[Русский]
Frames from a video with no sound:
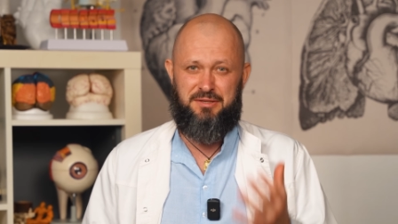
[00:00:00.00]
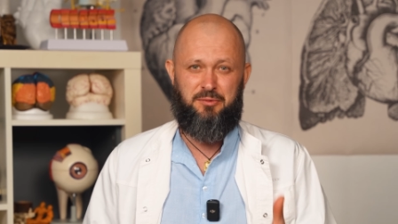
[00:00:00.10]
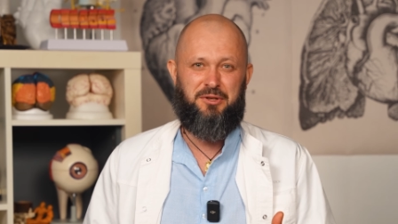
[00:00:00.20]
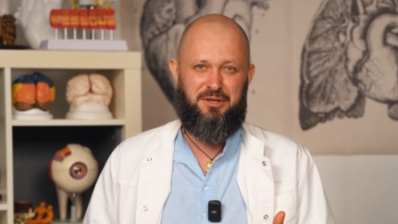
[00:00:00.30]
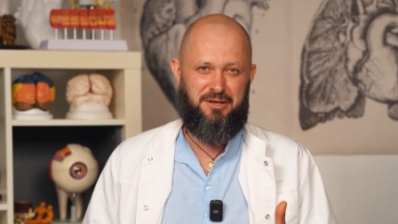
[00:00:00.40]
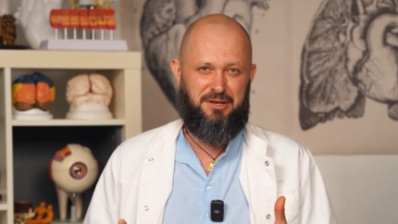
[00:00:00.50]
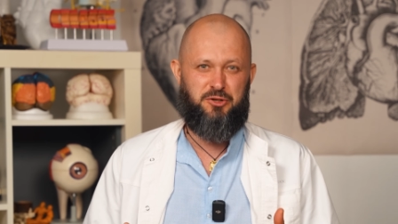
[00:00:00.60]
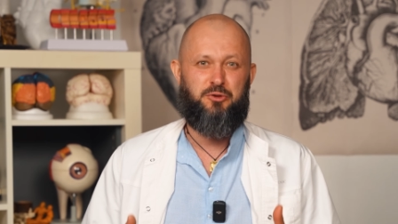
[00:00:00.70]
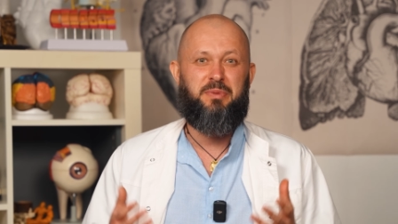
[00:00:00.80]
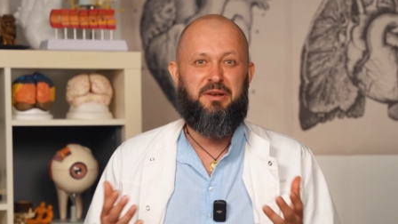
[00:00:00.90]
сегодня я
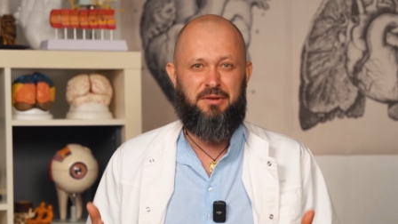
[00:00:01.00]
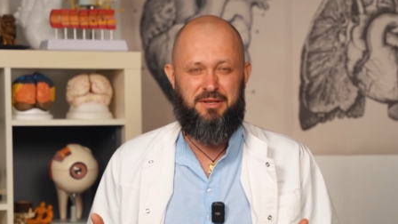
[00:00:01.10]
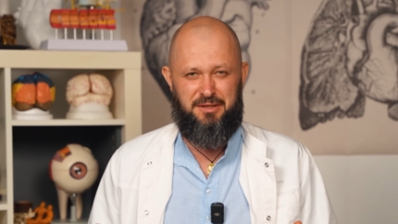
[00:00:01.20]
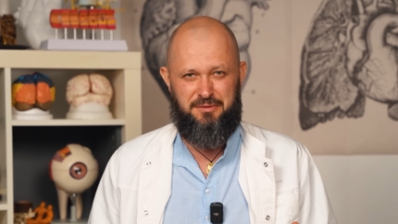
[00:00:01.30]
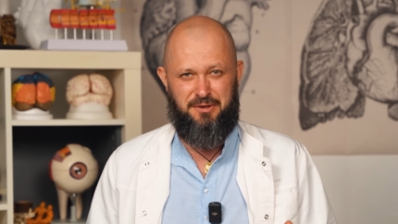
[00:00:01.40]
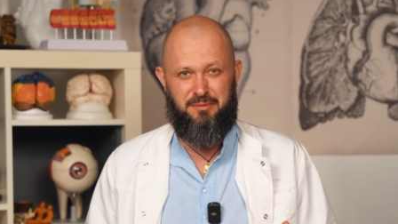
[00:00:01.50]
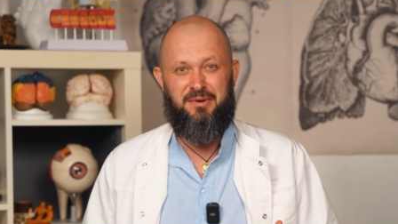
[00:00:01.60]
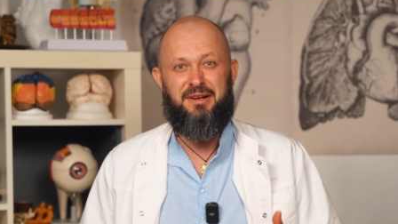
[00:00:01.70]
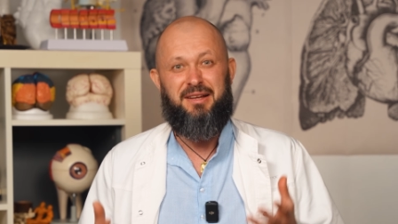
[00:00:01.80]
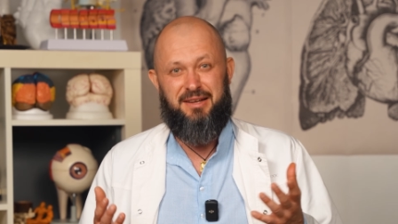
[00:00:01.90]
хочу поведать вам
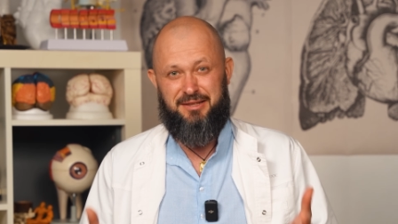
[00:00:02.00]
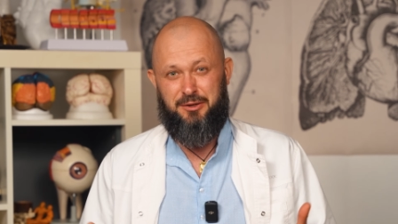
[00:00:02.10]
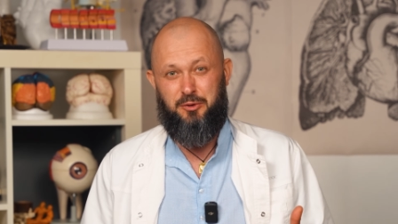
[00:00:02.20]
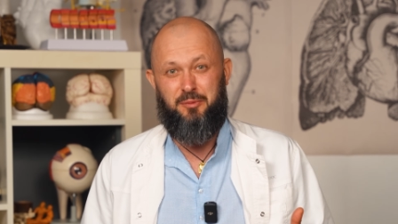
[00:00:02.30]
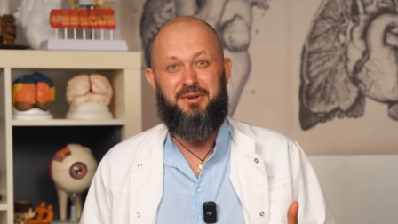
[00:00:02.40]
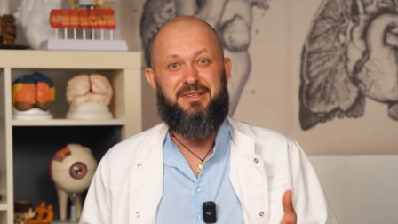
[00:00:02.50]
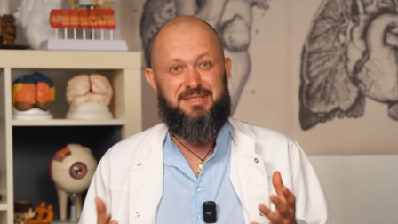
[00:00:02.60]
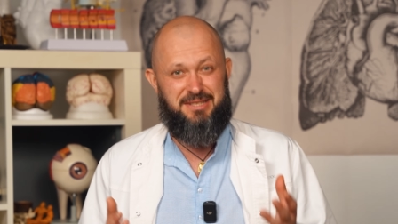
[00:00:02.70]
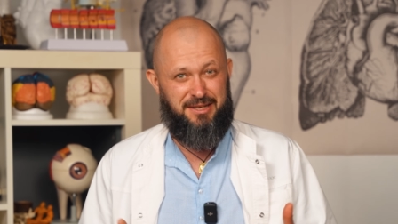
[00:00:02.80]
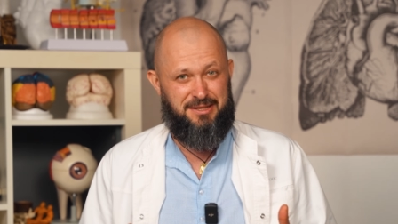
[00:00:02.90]
о таком
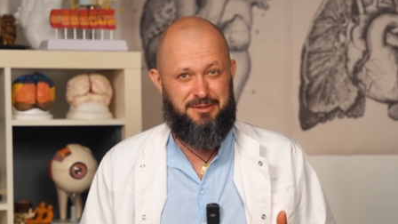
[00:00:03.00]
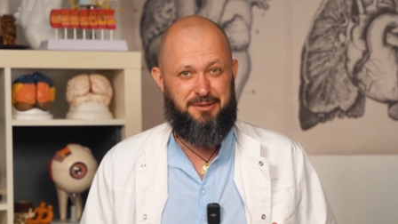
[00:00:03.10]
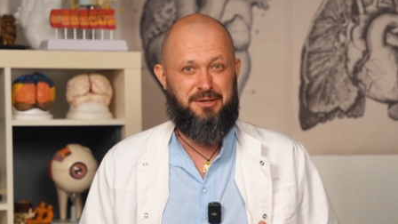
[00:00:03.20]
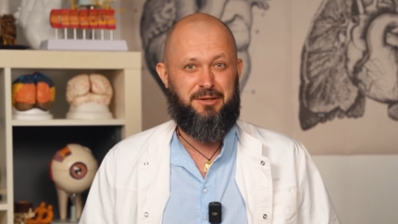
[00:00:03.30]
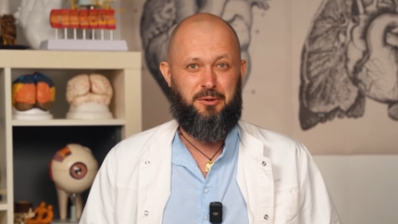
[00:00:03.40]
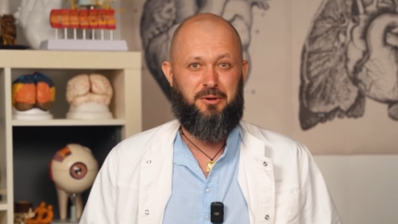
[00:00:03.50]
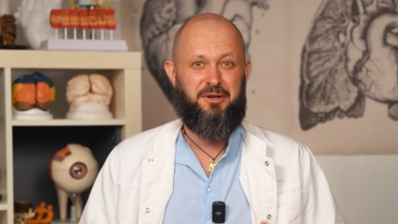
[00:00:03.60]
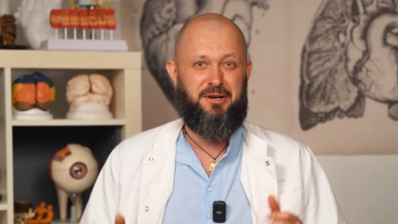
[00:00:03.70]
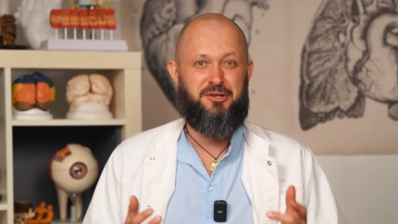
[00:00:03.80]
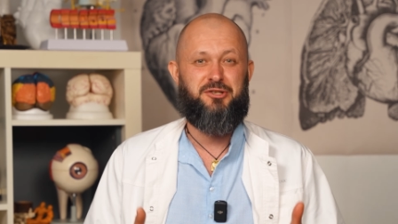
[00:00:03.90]
средстве,
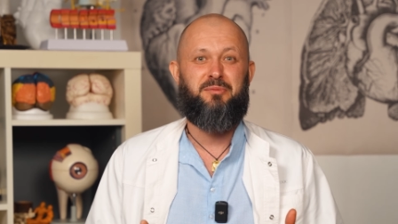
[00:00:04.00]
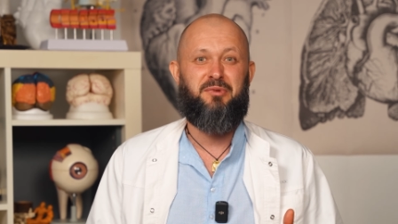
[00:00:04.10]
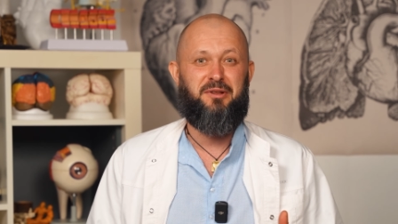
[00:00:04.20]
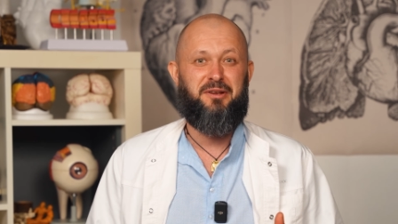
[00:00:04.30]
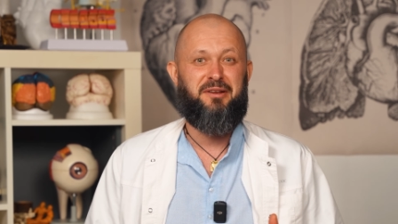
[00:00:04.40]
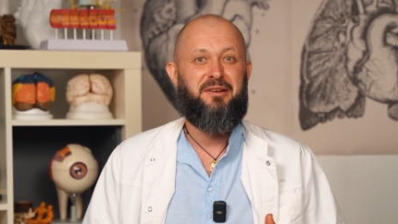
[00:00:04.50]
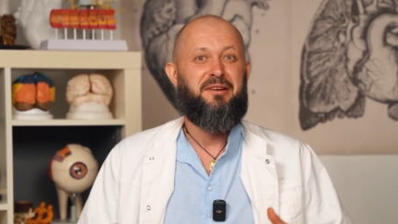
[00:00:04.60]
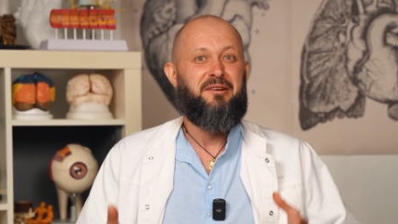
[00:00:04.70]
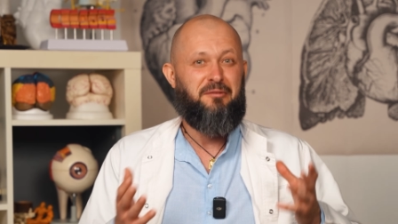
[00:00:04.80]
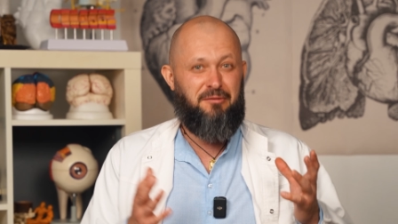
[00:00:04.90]
которое раньше было
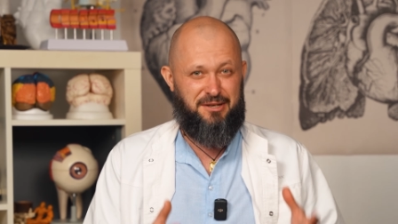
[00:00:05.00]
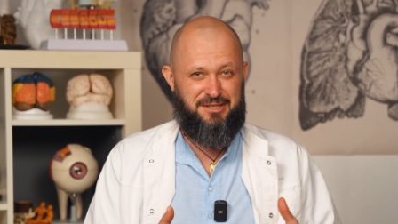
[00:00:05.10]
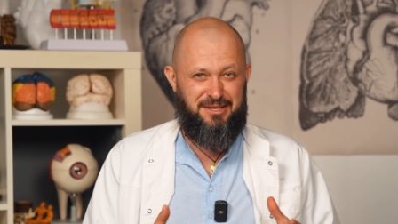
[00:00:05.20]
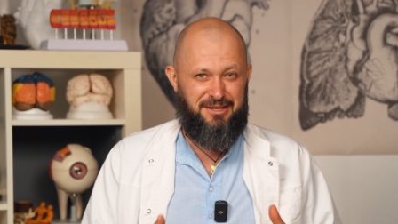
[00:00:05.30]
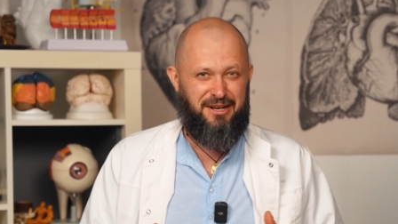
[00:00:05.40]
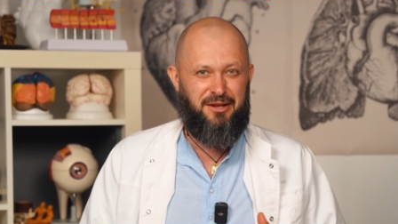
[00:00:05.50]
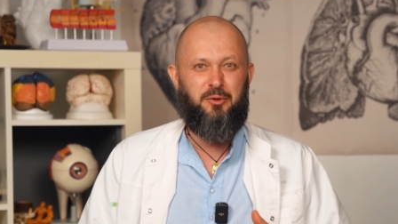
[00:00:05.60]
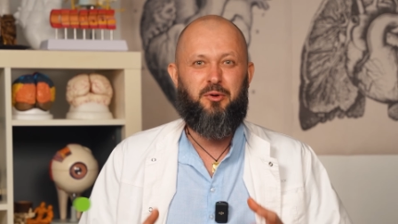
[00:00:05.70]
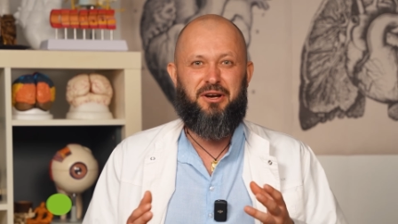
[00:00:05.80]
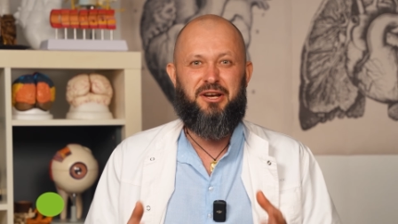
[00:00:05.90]
в арсенале
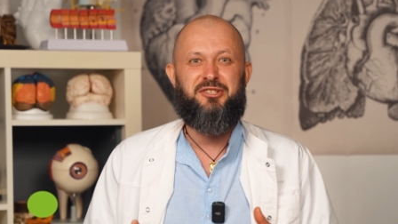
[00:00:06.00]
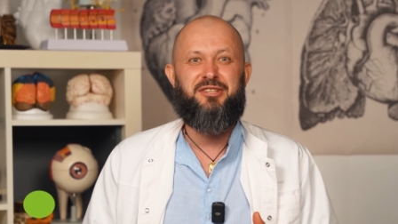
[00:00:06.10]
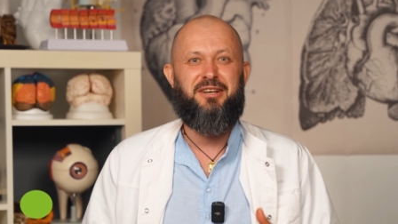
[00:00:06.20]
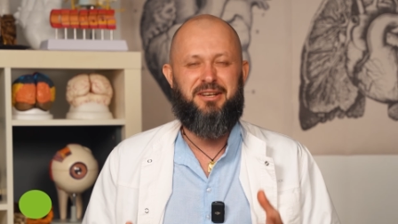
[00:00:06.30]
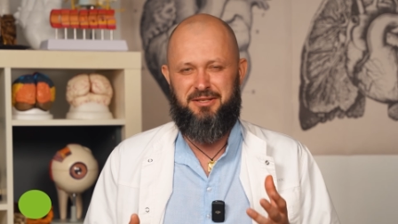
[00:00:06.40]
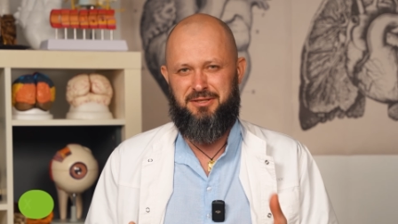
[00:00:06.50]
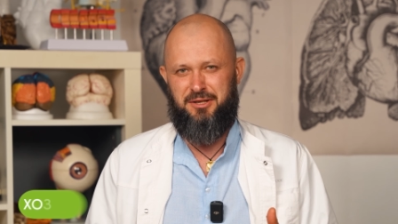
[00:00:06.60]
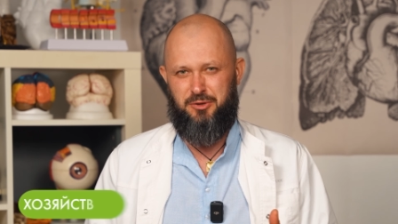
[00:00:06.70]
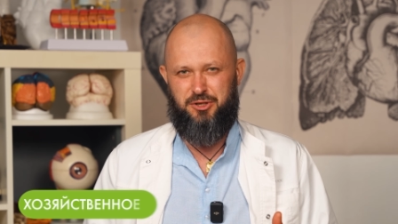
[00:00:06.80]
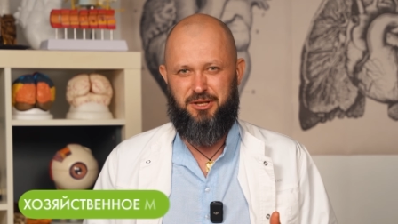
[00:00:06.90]
у каждой
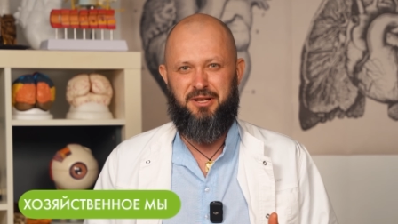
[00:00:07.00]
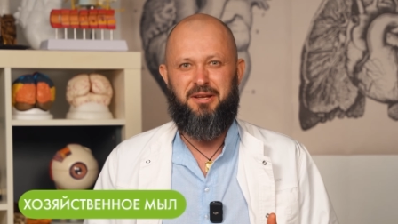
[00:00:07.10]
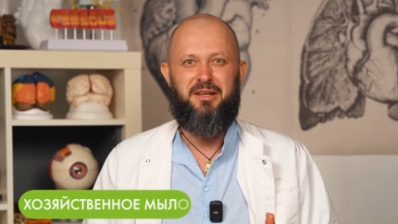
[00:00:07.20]
хозяюшки –